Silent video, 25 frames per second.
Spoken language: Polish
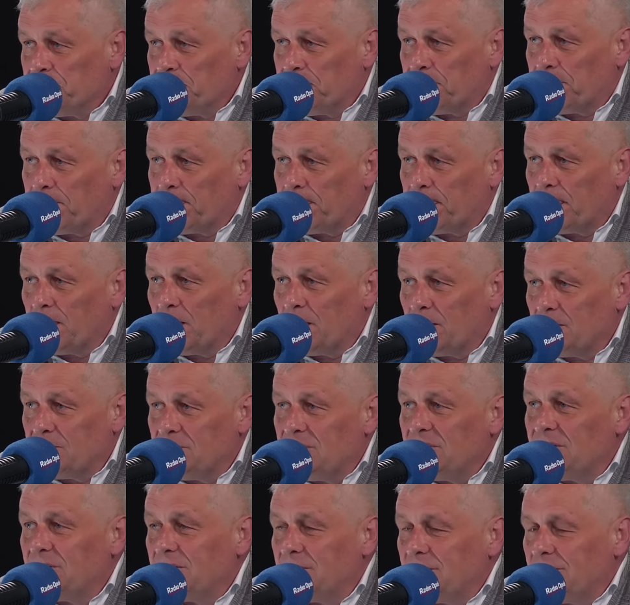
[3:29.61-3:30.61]
mm,
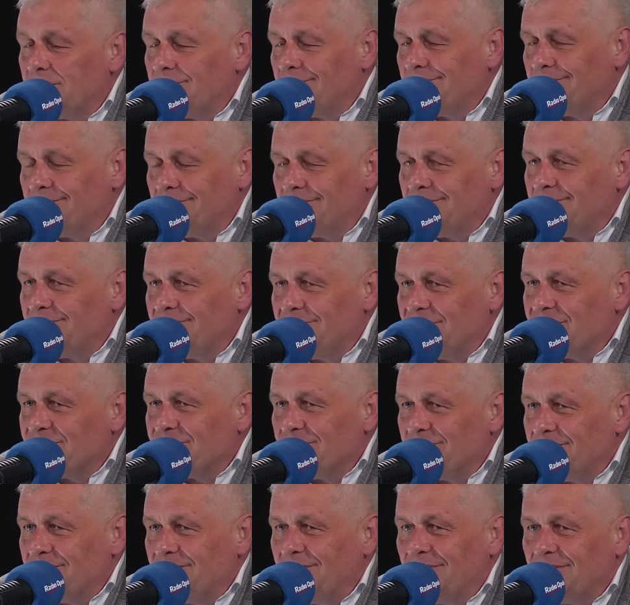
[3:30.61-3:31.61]
nie, nie,
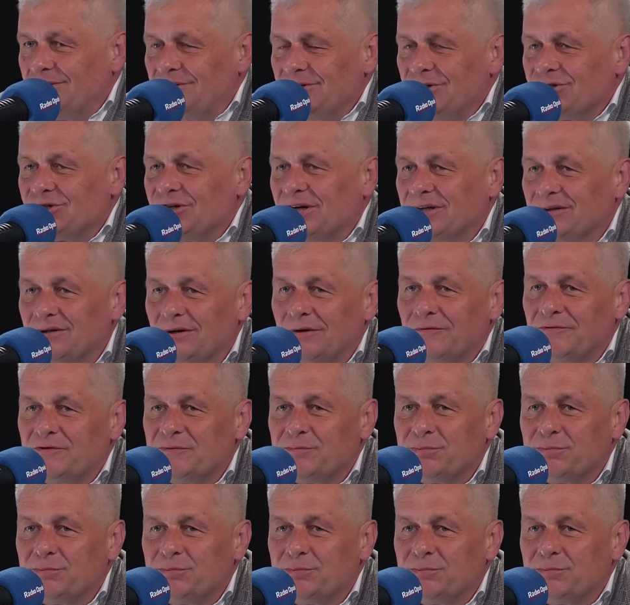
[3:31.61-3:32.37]
nie, nierzadko